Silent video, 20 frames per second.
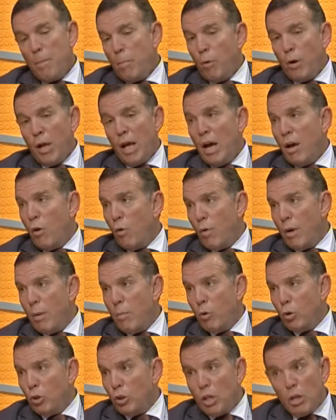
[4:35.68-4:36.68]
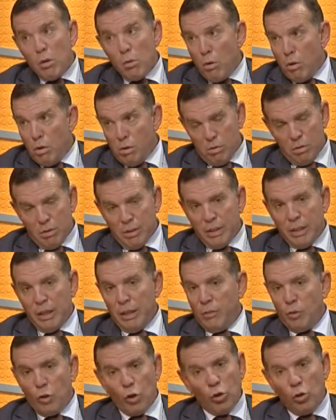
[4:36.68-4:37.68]
por A o B motivo,
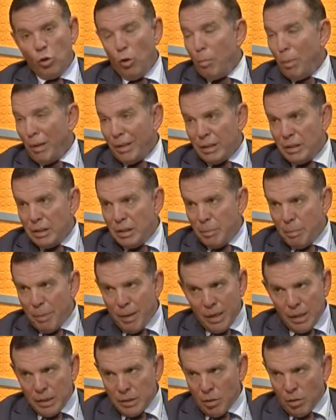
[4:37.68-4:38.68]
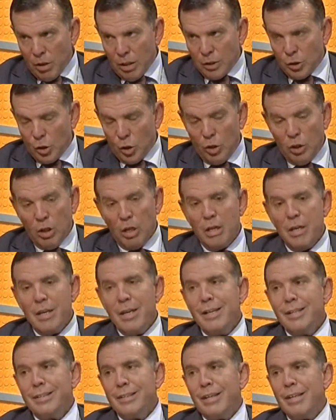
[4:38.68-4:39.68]
que yo no participé en esa ocasión,
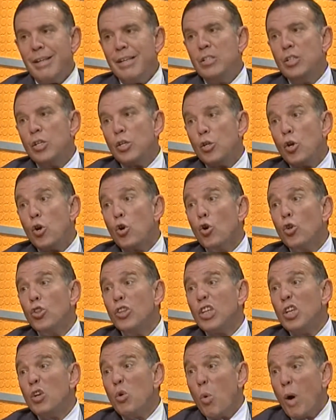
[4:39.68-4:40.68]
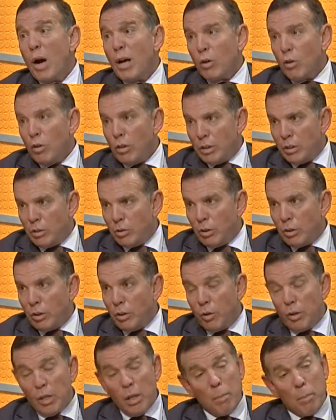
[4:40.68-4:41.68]
se decidió continuar con ese
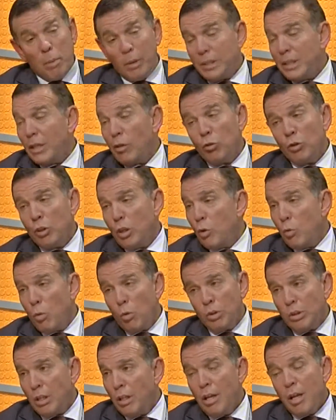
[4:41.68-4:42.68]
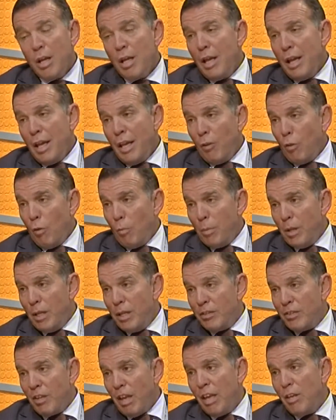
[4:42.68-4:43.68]
sorteo y después se continuó
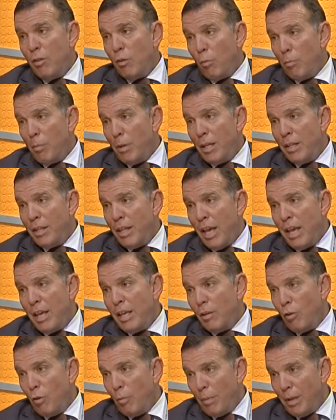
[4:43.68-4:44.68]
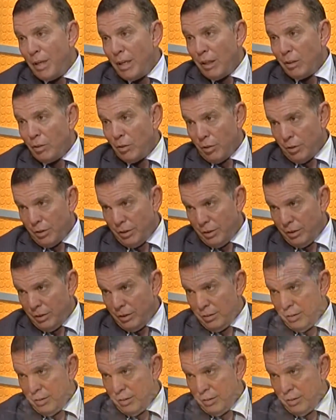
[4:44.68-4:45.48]
2006, 2010 y 2014.